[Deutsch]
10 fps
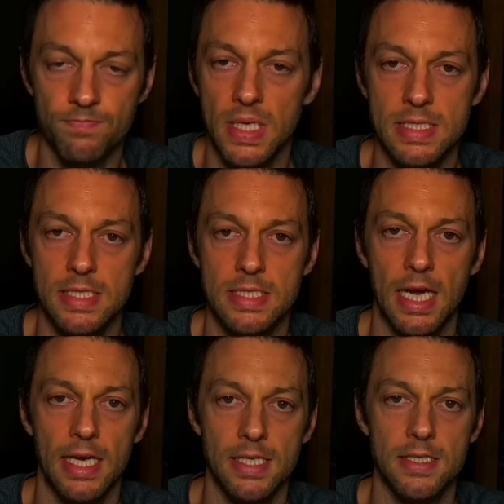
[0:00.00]
es ist
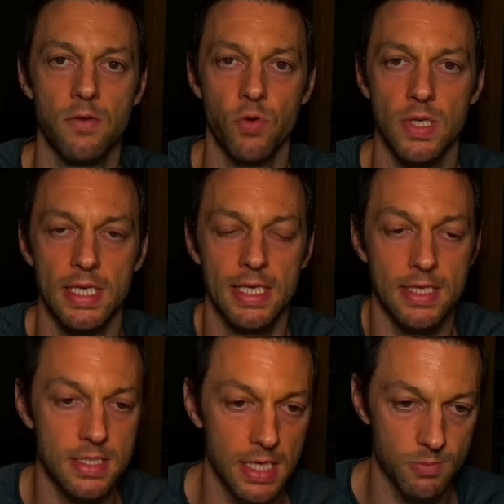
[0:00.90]
keine Sache, wo man da die
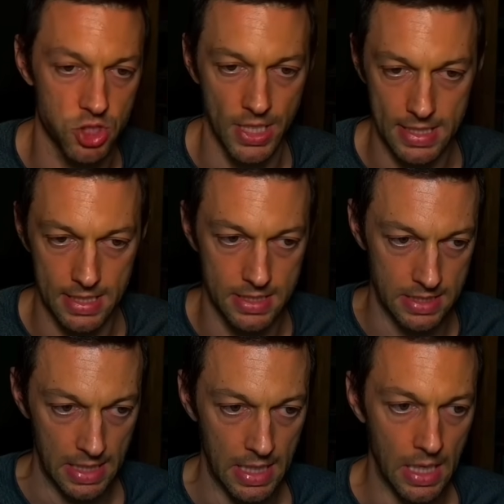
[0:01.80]
ganze Zeit am Schnattern ist.
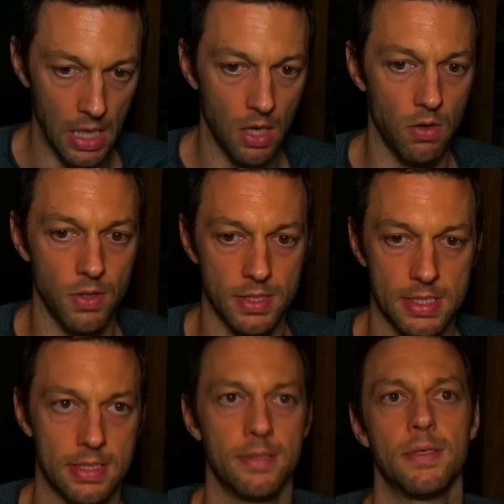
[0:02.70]

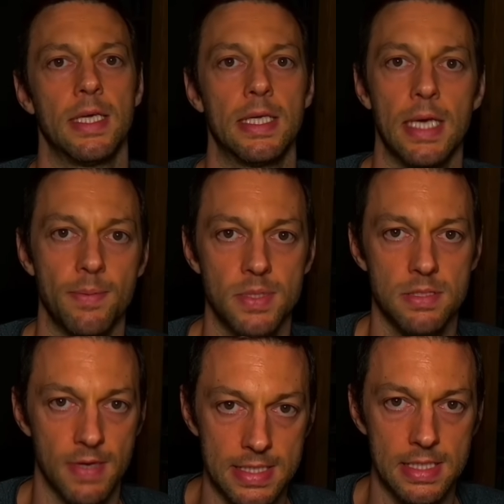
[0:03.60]
Und ich habe
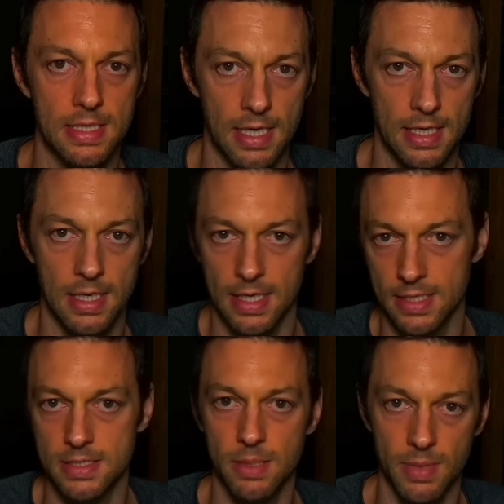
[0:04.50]
20 Jahre lang
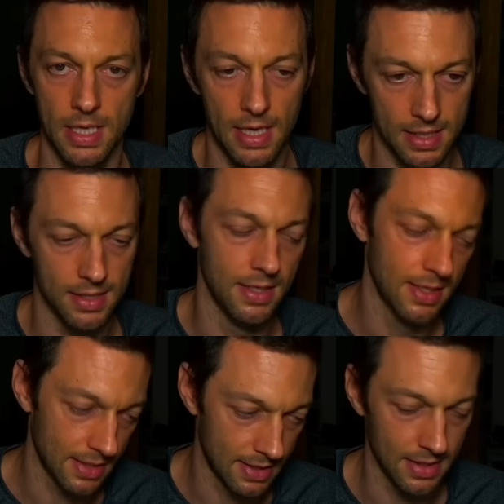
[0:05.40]
Seminare
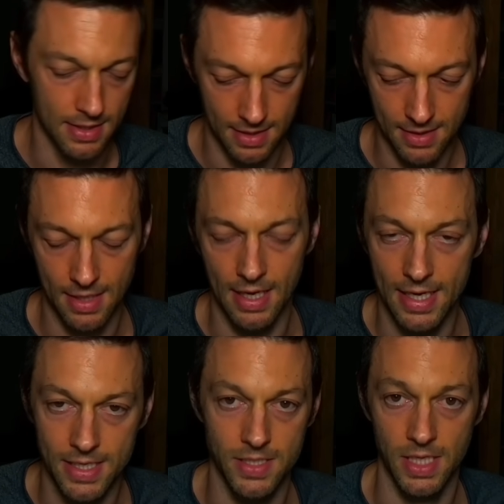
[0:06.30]

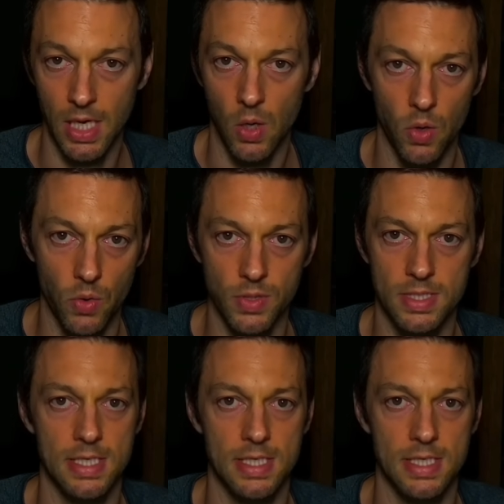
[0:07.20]
geleitet und